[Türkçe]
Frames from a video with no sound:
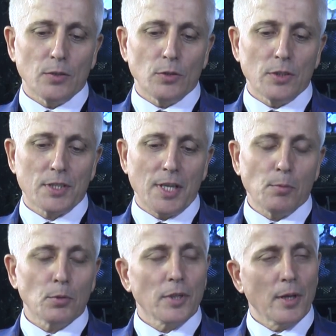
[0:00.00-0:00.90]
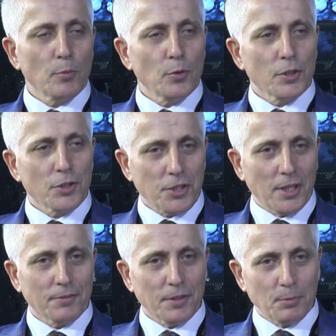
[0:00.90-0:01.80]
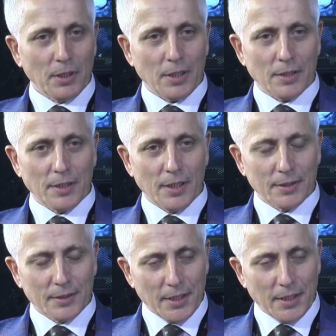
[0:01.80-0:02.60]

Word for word: İstanbul'un en büyük inşaat firmalarından